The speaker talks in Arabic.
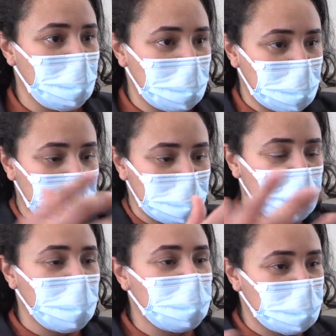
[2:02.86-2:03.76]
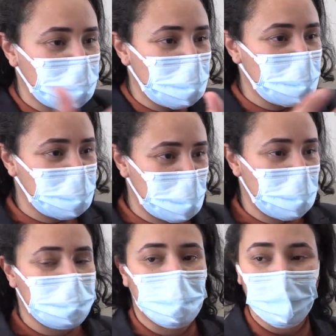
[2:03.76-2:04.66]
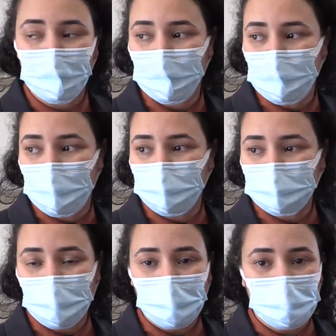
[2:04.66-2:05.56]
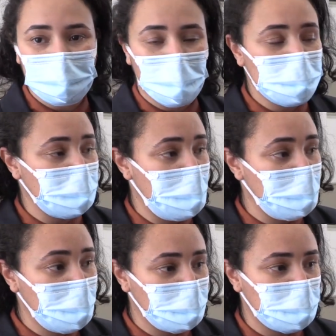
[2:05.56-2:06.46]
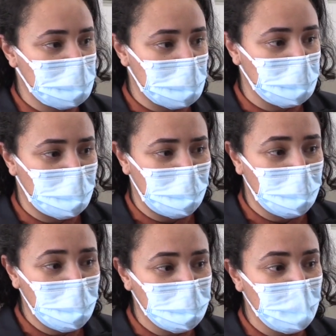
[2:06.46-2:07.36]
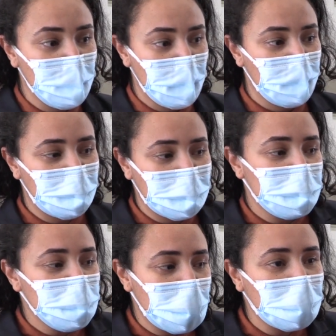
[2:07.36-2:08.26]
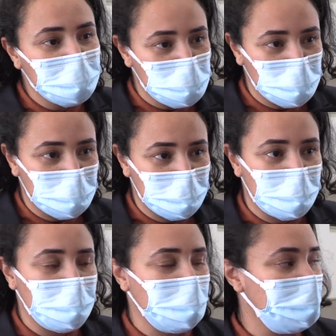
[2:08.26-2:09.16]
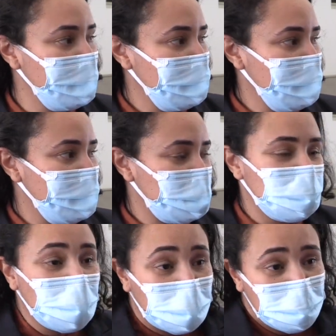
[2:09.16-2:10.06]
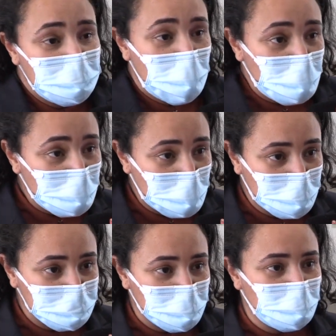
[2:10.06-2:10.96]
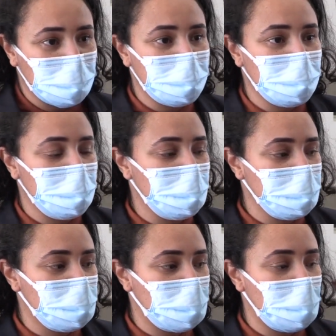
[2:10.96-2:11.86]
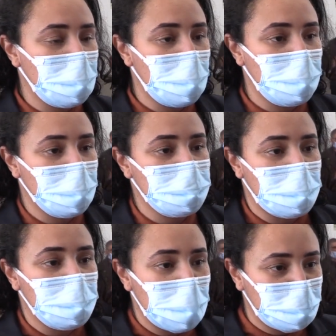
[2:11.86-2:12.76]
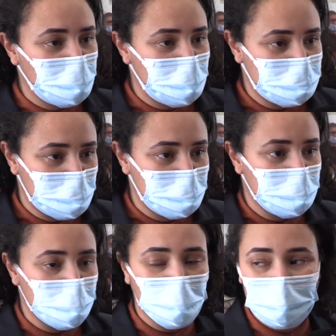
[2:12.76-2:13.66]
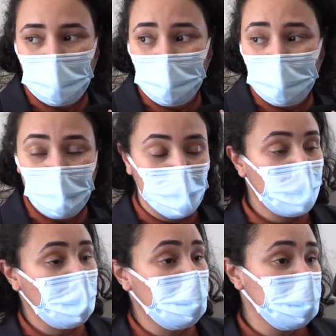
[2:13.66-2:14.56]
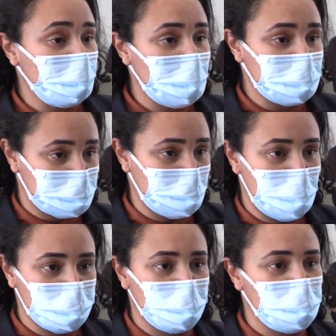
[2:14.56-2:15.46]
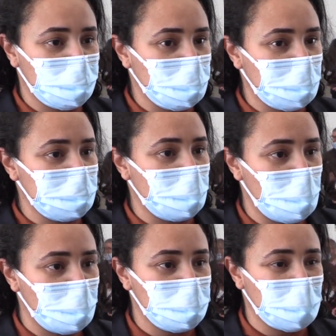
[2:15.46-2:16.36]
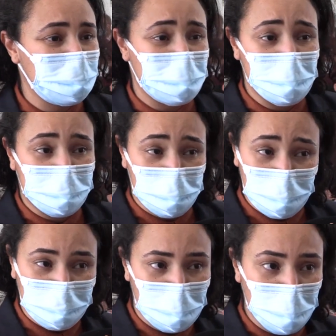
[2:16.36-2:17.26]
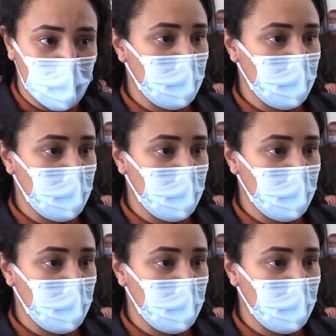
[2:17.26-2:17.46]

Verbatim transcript: ولكن الكونيكسيون ما بين الجهات آه، بطريقه التواصل عن بعد او التناظر عن بعد فكان هادشي خلق لنا شويه ديال آه، الشك لان اول مره غنديروا هذه التجربه باكثر من 1200 مؤتمر والحمد لله هذا الصباح انتم شفتوا دازت الامور بشكل سلس جدا